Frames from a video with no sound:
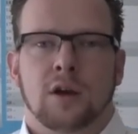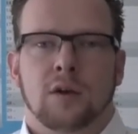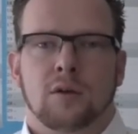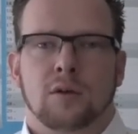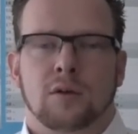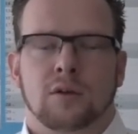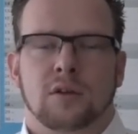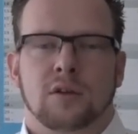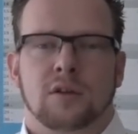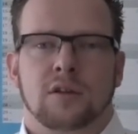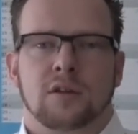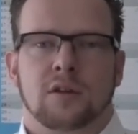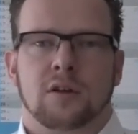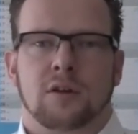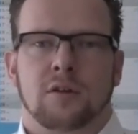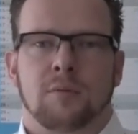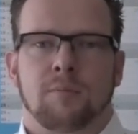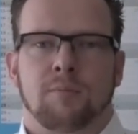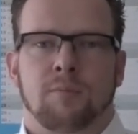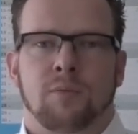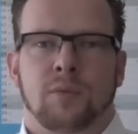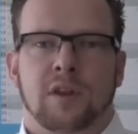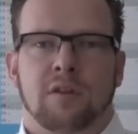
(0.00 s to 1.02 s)
Und
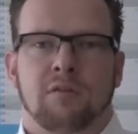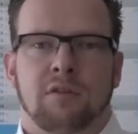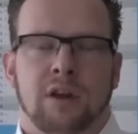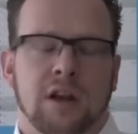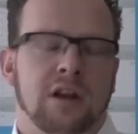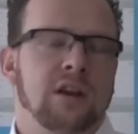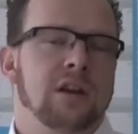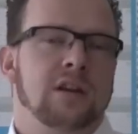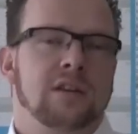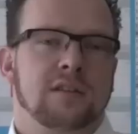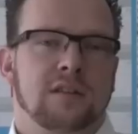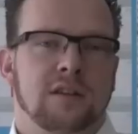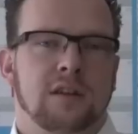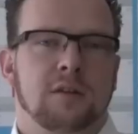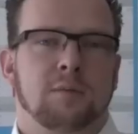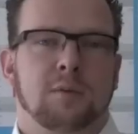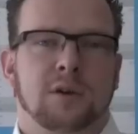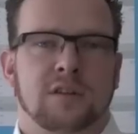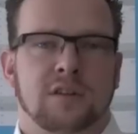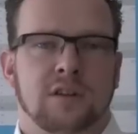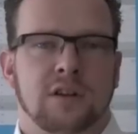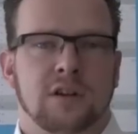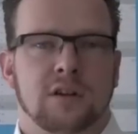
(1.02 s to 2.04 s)
ähm, wenn das nicht
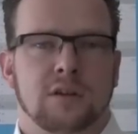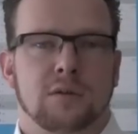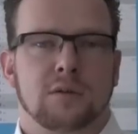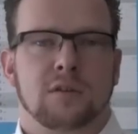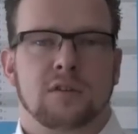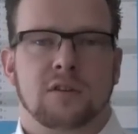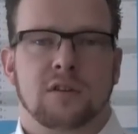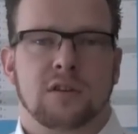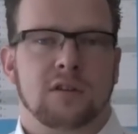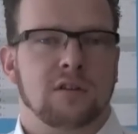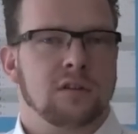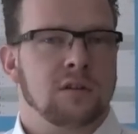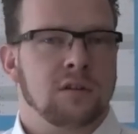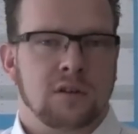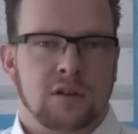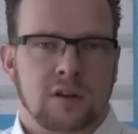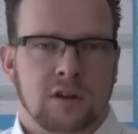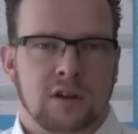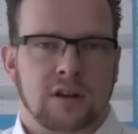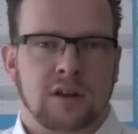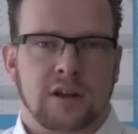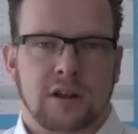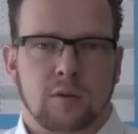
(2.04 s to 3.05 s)
passiert und es nicht
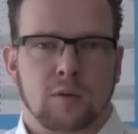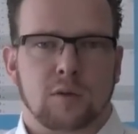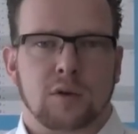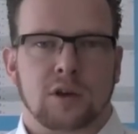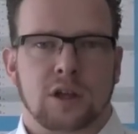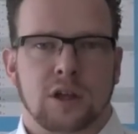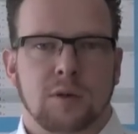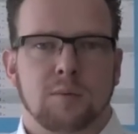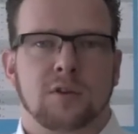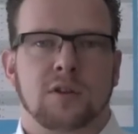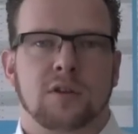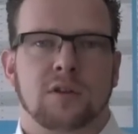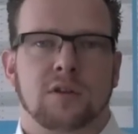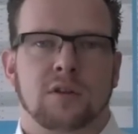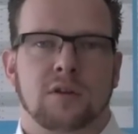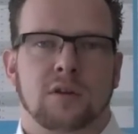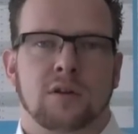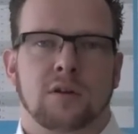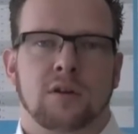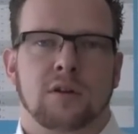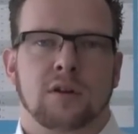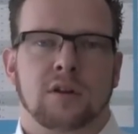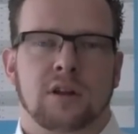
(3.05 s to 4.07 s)
irgendeine Klärung gibt,
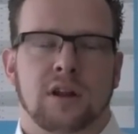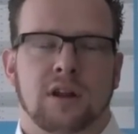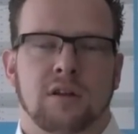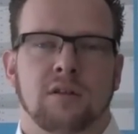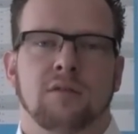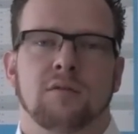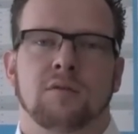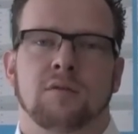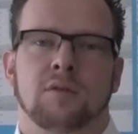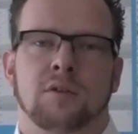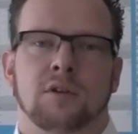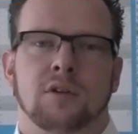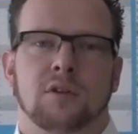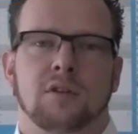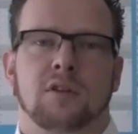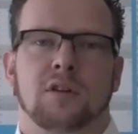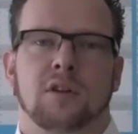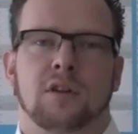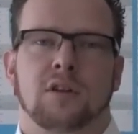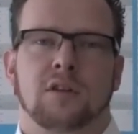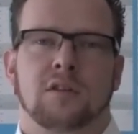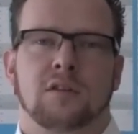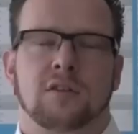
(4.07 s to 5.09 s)
äh, dann
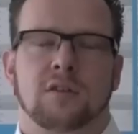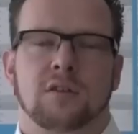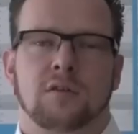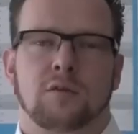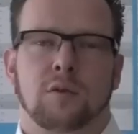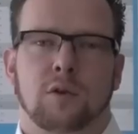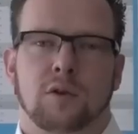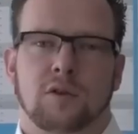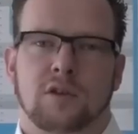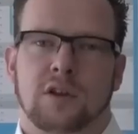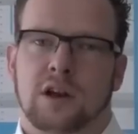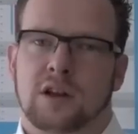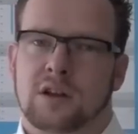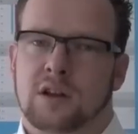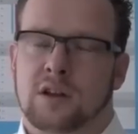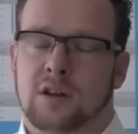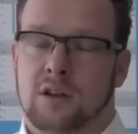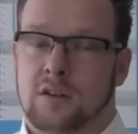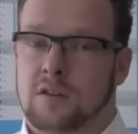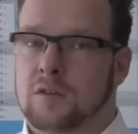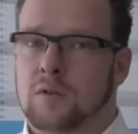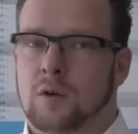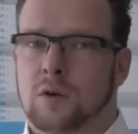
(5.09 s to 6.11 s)
wird das äh, Volkstheater
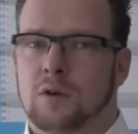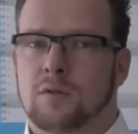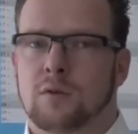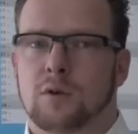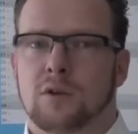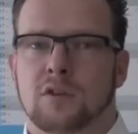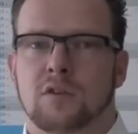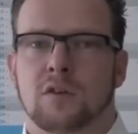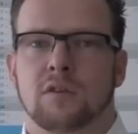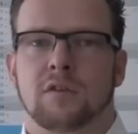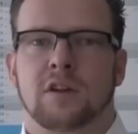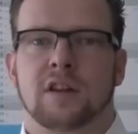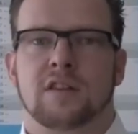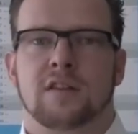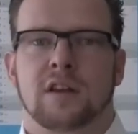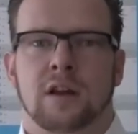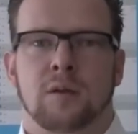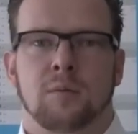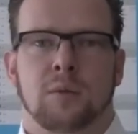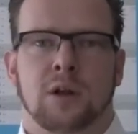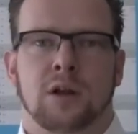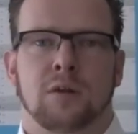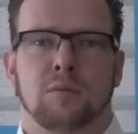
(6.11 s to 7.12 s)
nächste Woche wohl Insolvenz
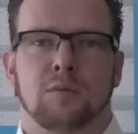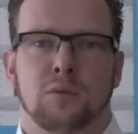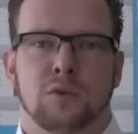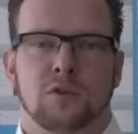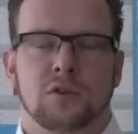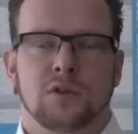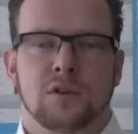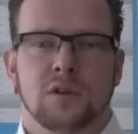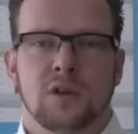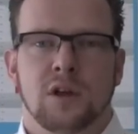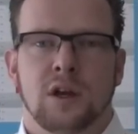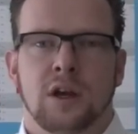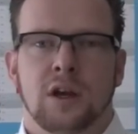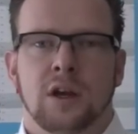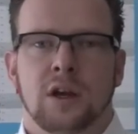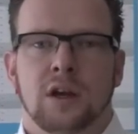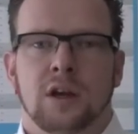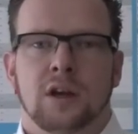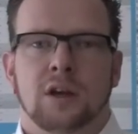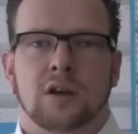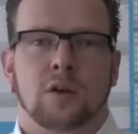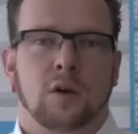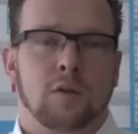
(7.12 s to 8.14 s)
anmelden müssen.
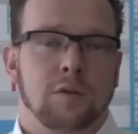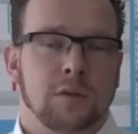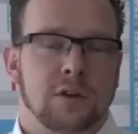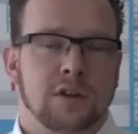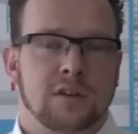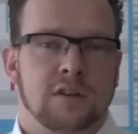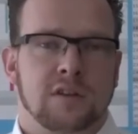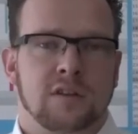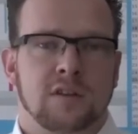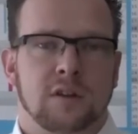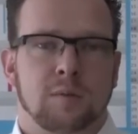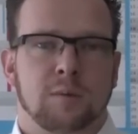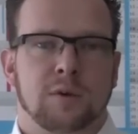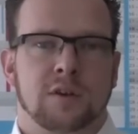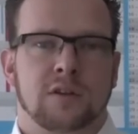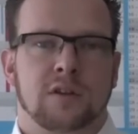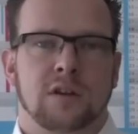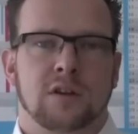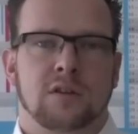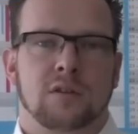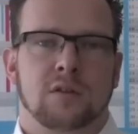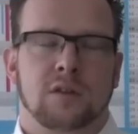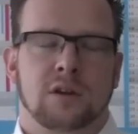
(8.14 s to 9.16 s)
Ich hoffe, dass das nicht
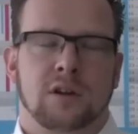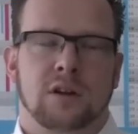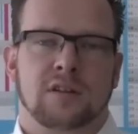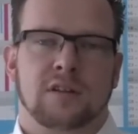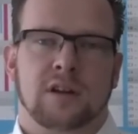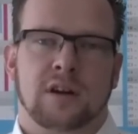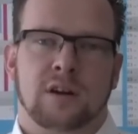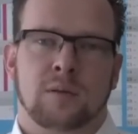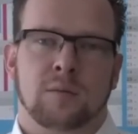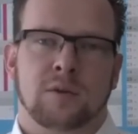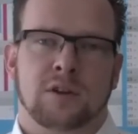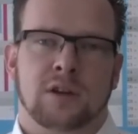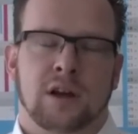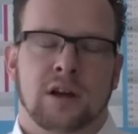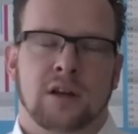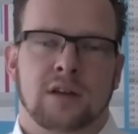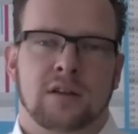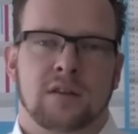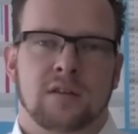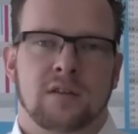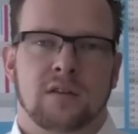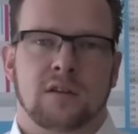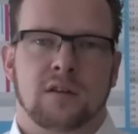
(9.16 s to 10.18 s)
passiert, sondern dass alle
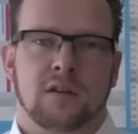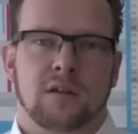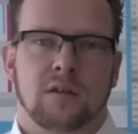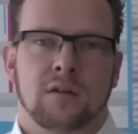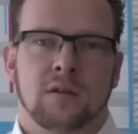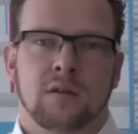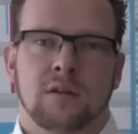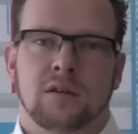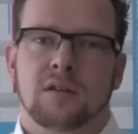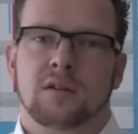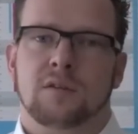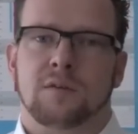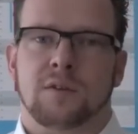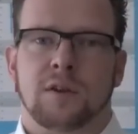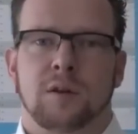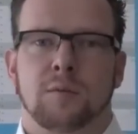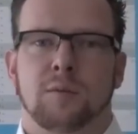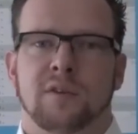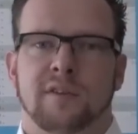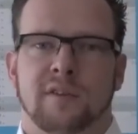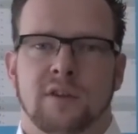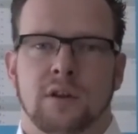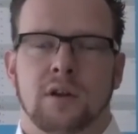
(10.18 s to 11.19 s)
Beteiligten sich irgendwie
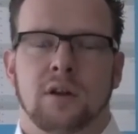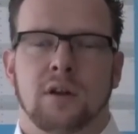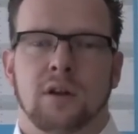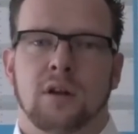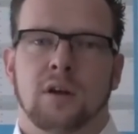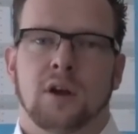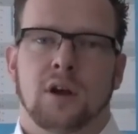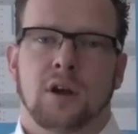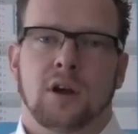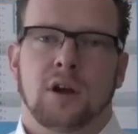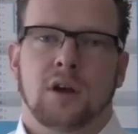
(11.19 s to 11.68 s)
besinnen.